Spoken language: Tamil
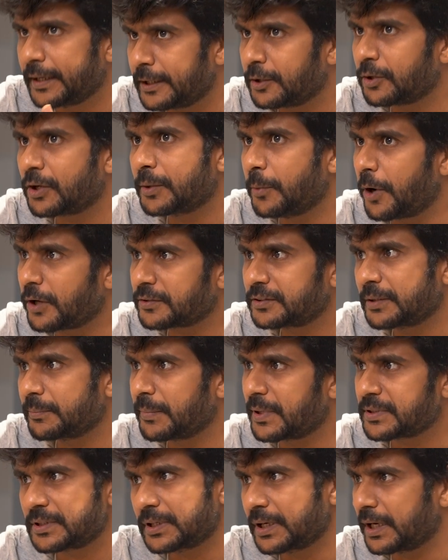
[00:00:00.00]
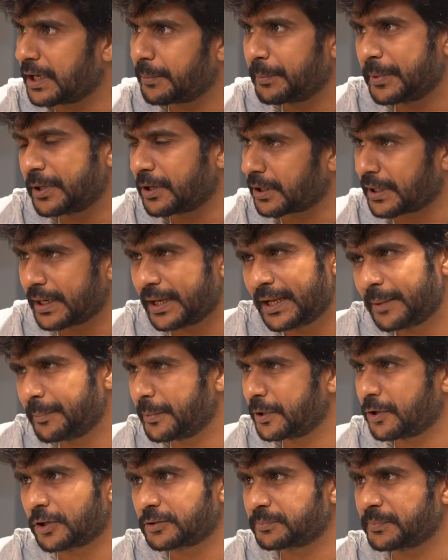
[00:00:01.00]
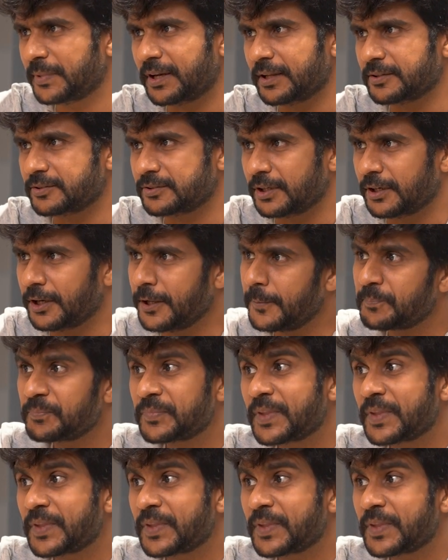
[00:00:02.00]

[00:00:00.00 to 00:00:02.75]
என்னோட பாக்ஸிங் மாஸ்டர் எல்லாமே நாங்கள் எல்லாமே நார்த் மெட்ராஸ்னால